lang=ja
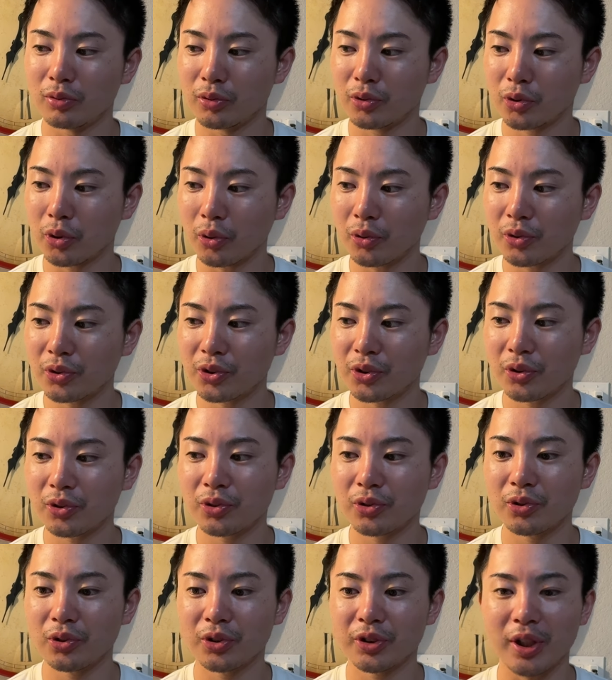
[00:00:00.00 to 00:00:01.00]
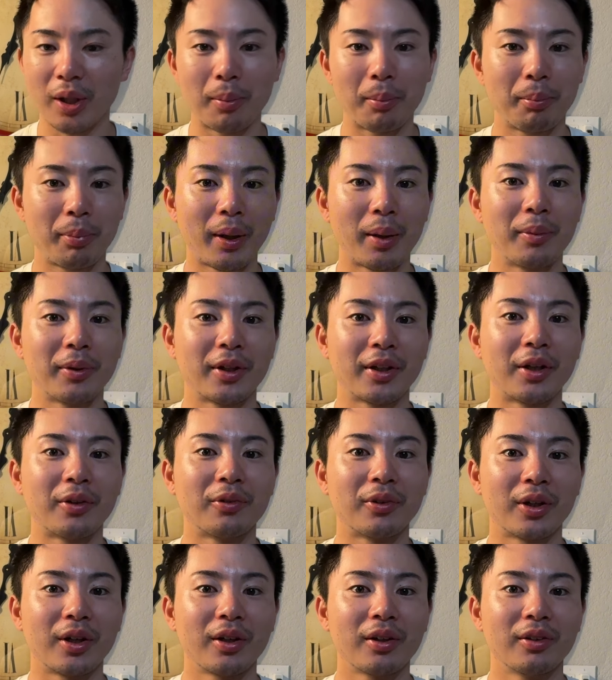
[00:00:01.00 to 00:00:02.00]
直属の先輩みたいにな
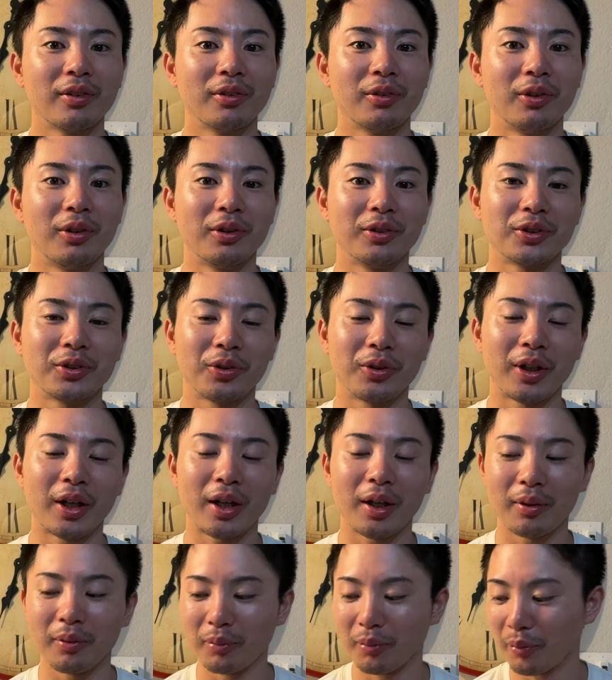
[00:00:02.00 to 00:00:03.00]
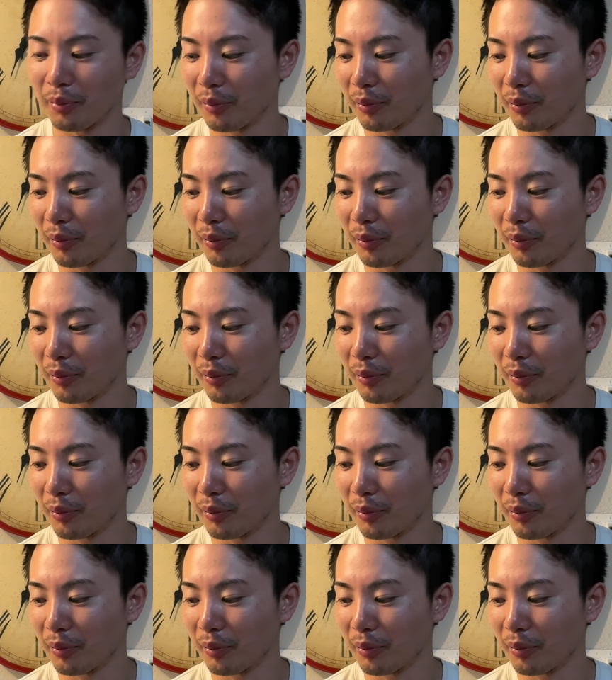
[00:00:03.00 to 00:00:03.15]
るのかなそのなんか、